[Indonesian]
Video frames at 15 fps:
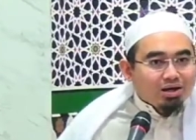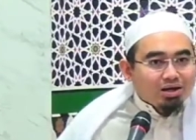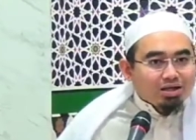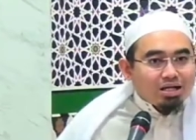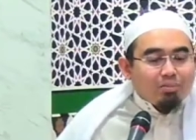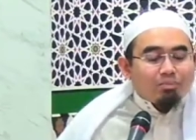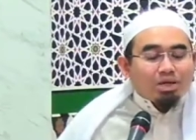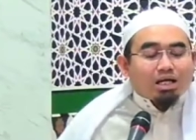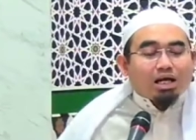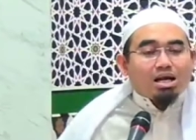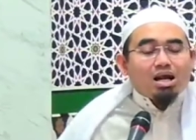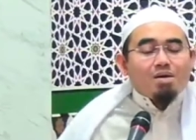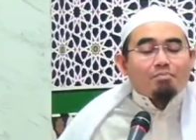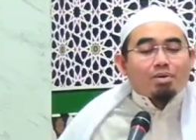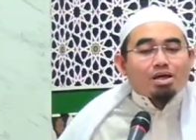Tapi
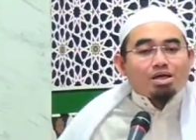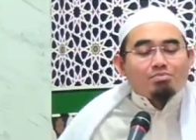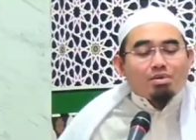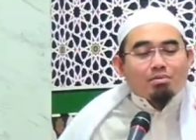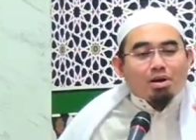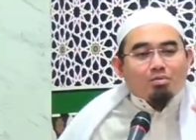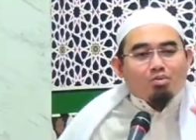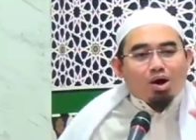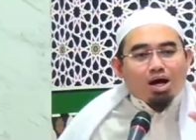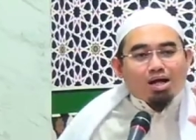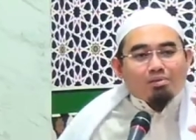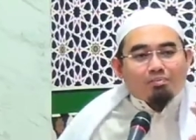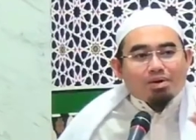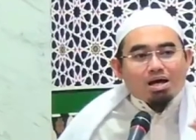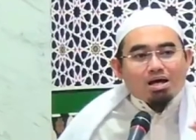kenapa Imam Abu
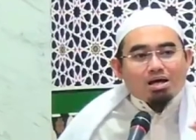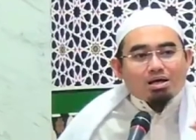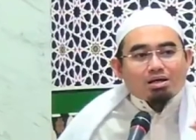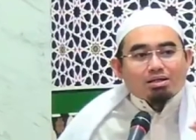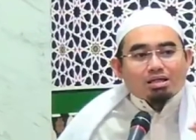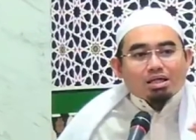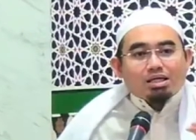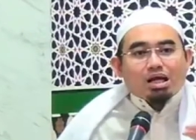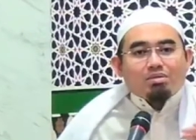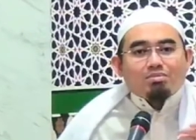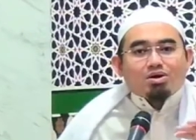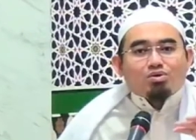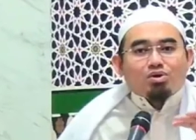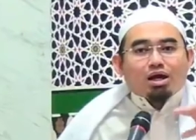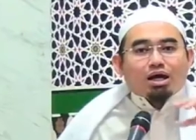Hanifah tidak
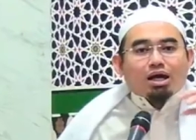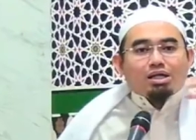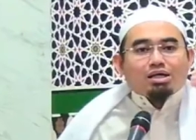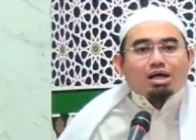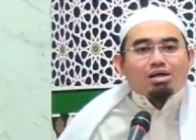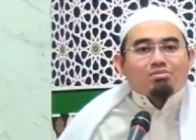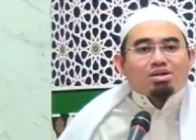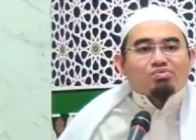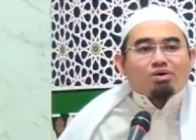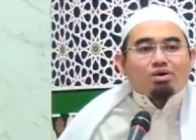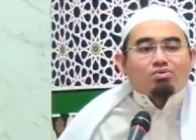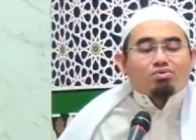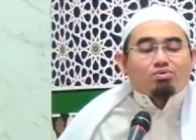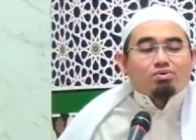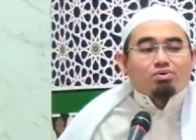menggunakan kalimat
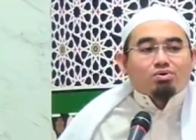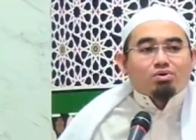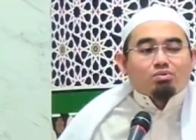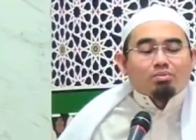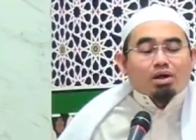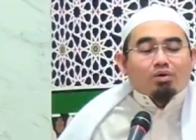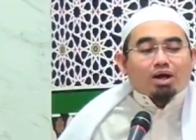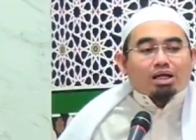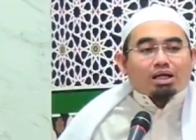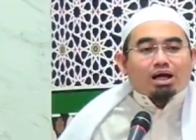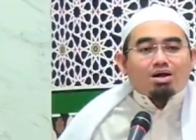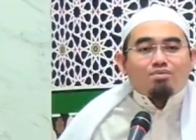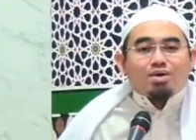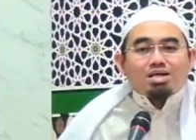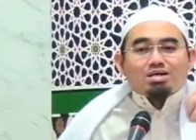fardu? Beliau katakan
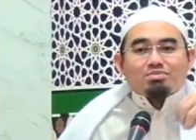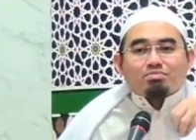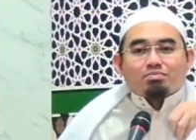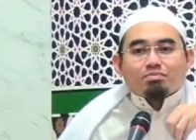wajib.